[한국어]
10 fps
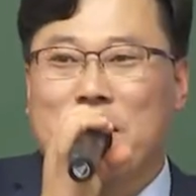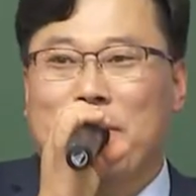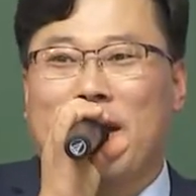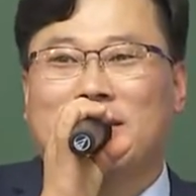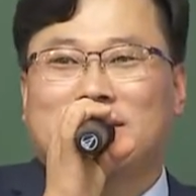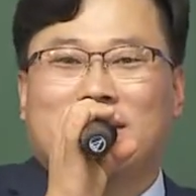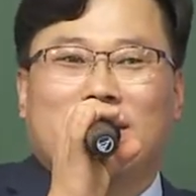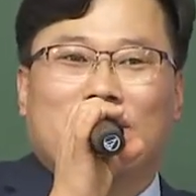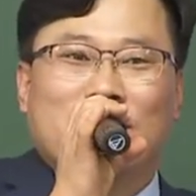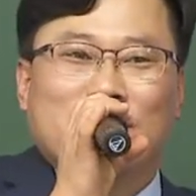
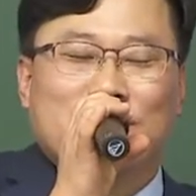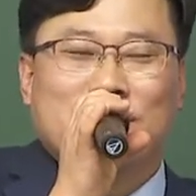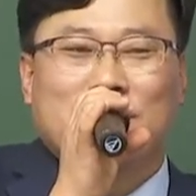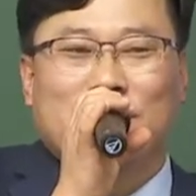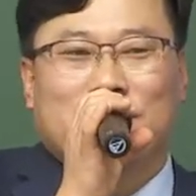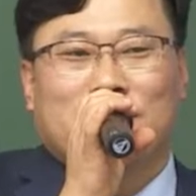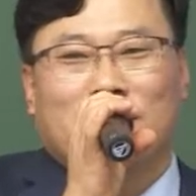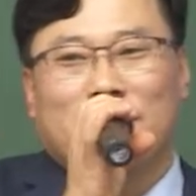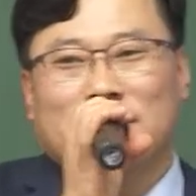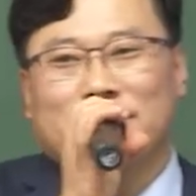박세원 교수님
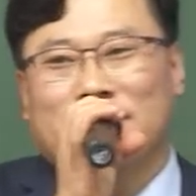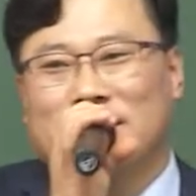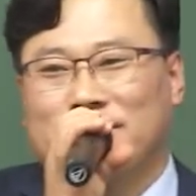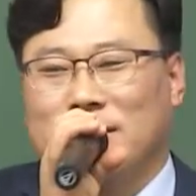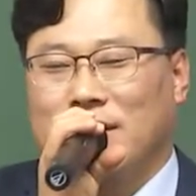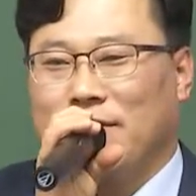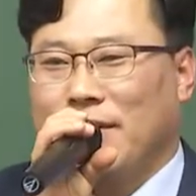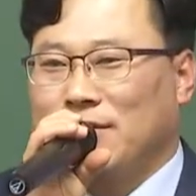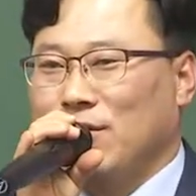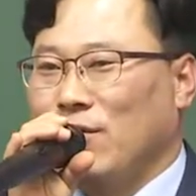모셔서 말씀 듣겠습니다.
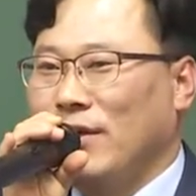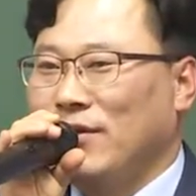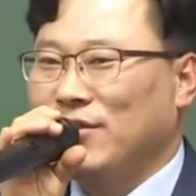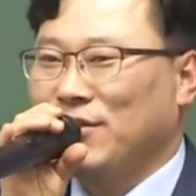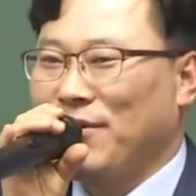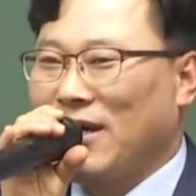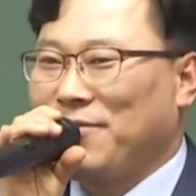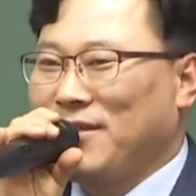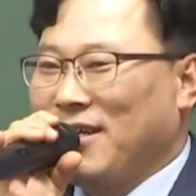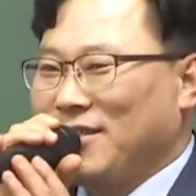박수로 환영해 주시면
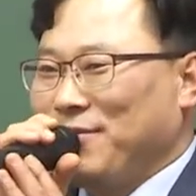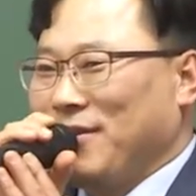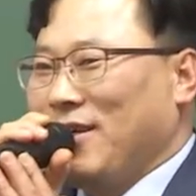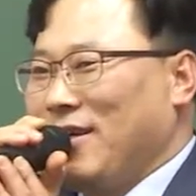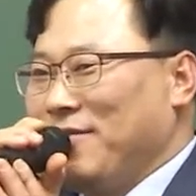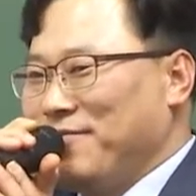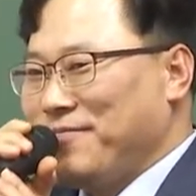감사하겠습니다.